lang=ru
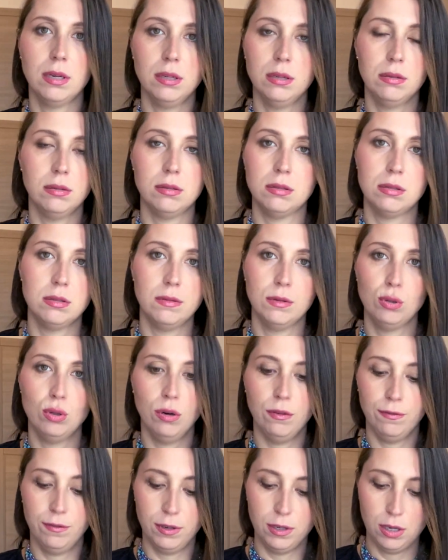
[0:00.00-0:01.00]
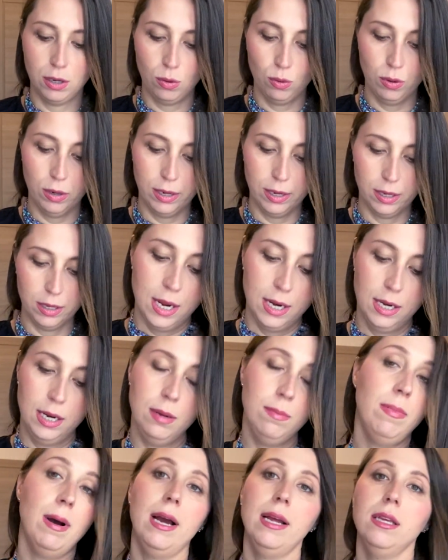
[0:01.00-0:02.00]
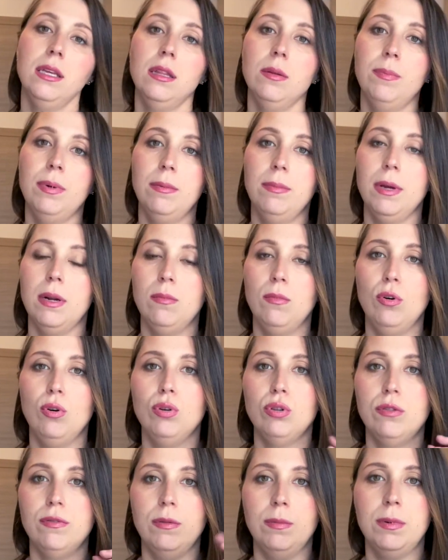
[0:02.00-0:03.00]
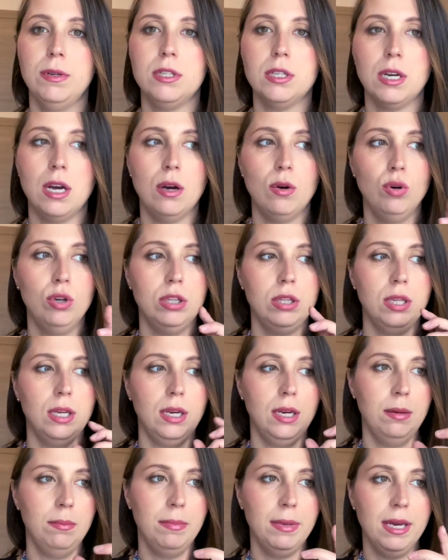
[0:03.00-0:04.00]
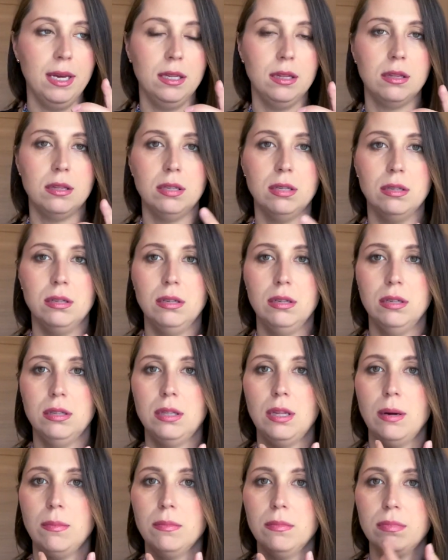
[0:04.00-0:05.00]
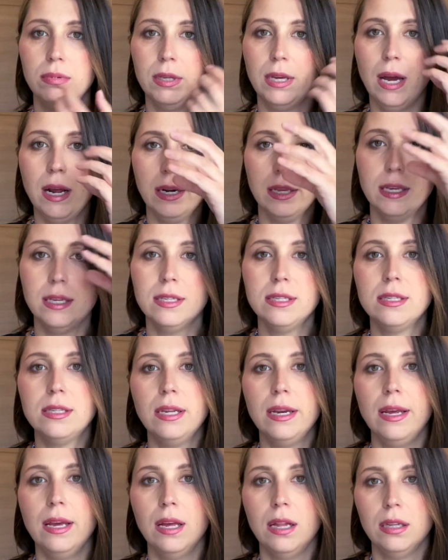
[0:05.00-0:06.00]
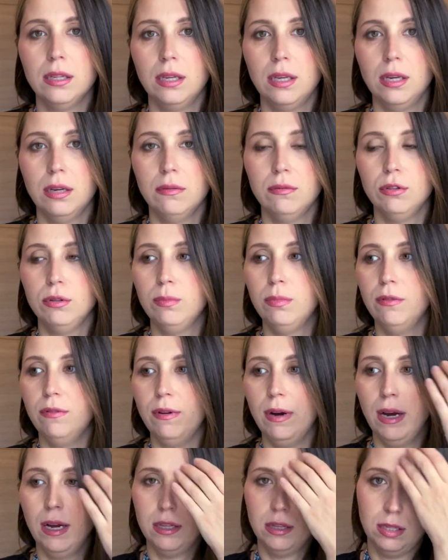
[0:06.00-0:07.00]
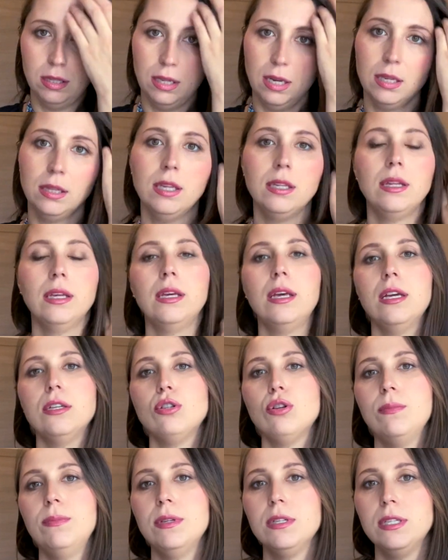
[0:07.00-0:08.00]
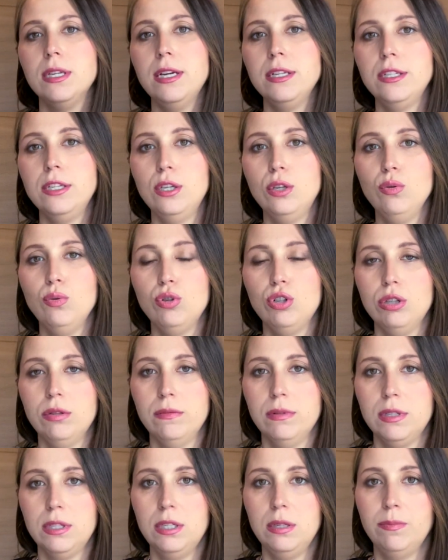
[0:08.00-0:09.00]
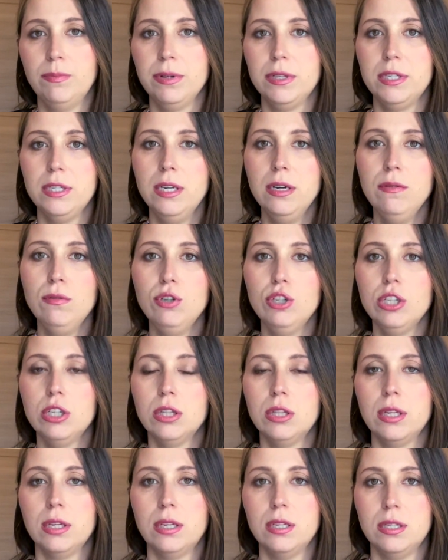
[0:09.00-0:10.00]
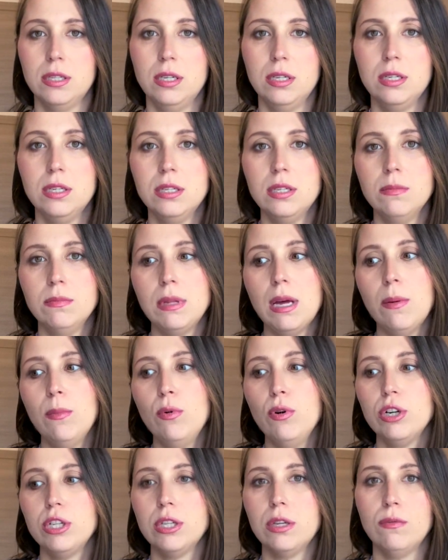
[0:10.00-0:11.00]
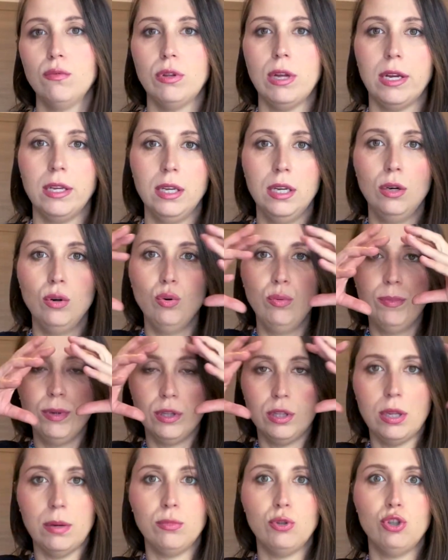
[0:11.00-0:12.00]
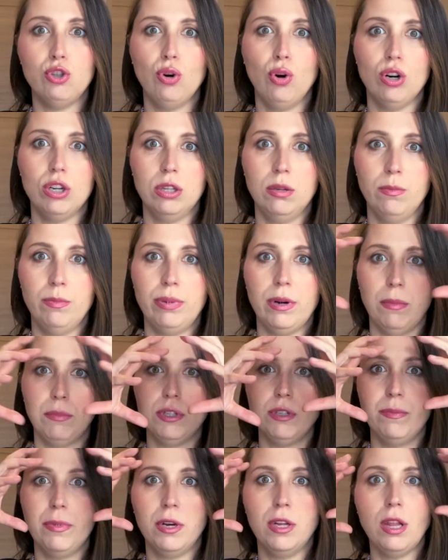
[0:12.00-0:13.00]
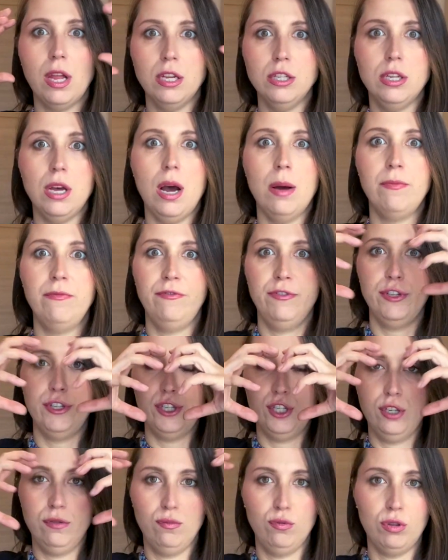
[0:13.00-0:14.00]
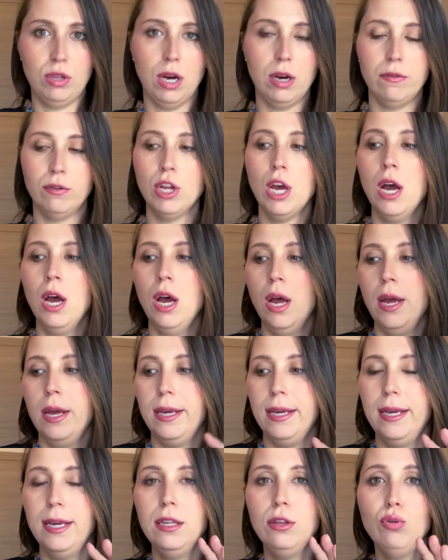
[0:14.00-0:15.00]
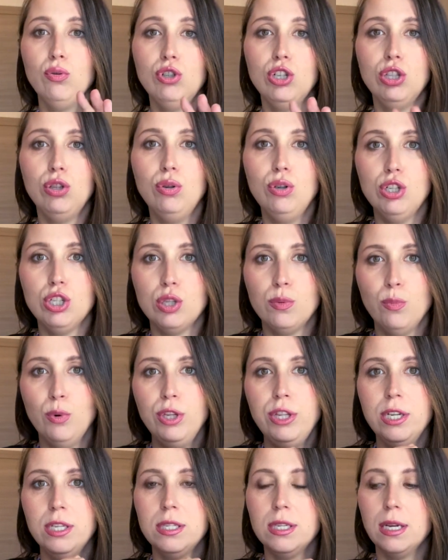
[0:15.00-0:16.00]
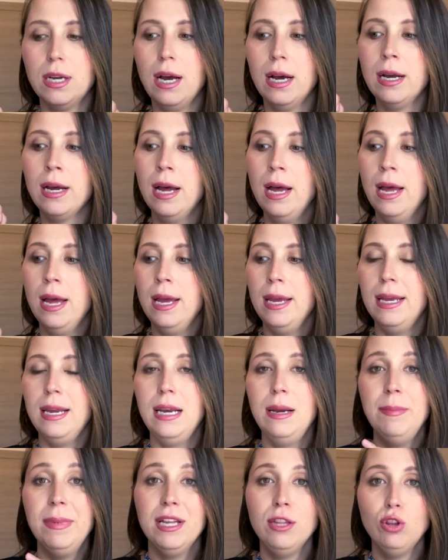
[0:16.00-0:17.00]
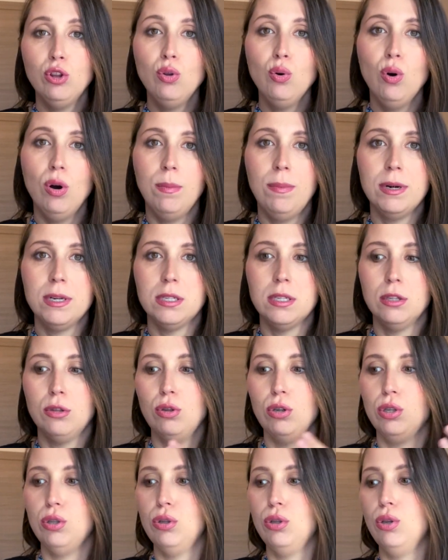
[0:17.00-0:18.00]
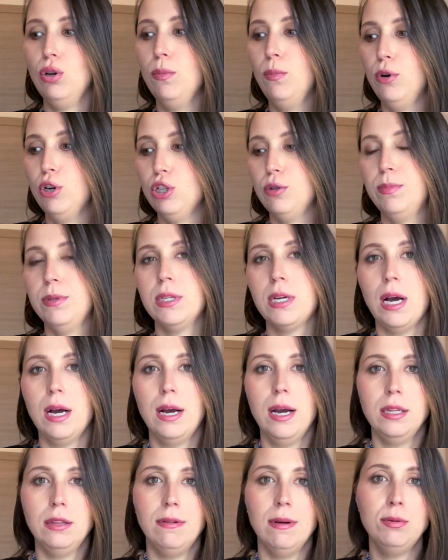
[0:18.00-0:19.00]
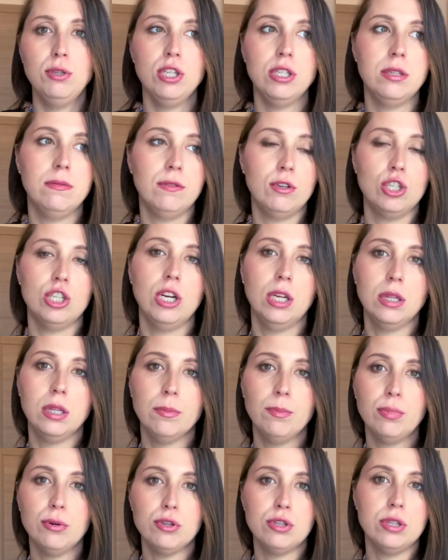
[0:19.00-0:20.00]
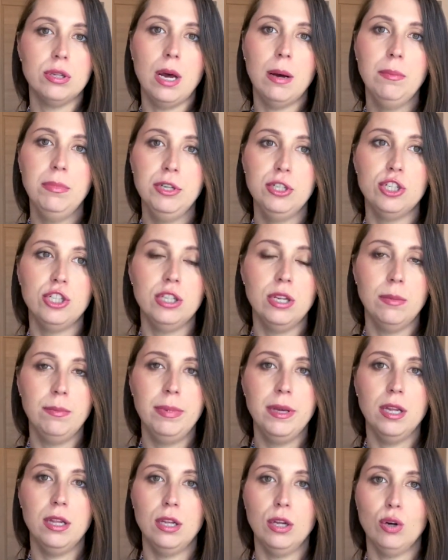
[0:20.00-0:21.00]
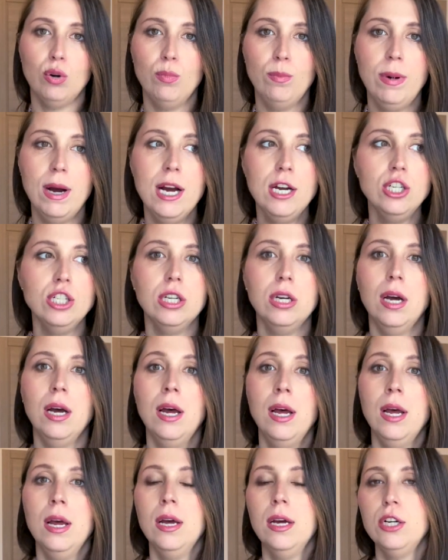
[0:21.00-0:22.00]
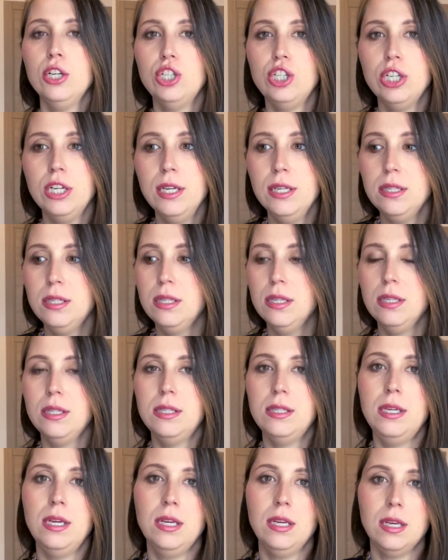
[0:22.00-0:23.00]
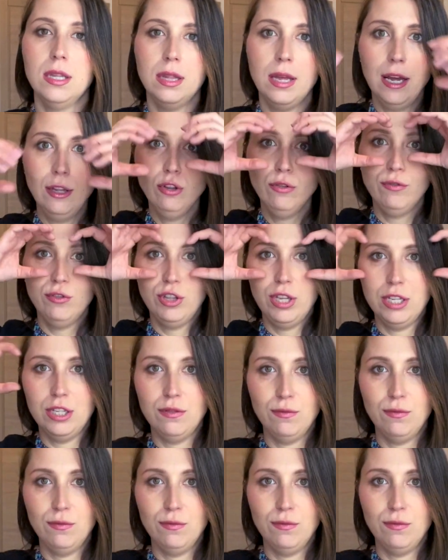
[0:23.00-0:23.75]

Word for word: э, цветов и кроя. Либо они, например, могут выбрать какой-то элемент, э, там, яркие стрелки, вот бывает иногда такие, особенно, знаете, южного типа девушки, такие средиземноморские, вот они любят там черным прям себе глаза обвести вот так вот. И это уже тоже смотрится как элемент образа. То есть у нее может быть какая-то вообще совершенно просто обычная белая рубашка, джинсы синие, да, но ну вот эти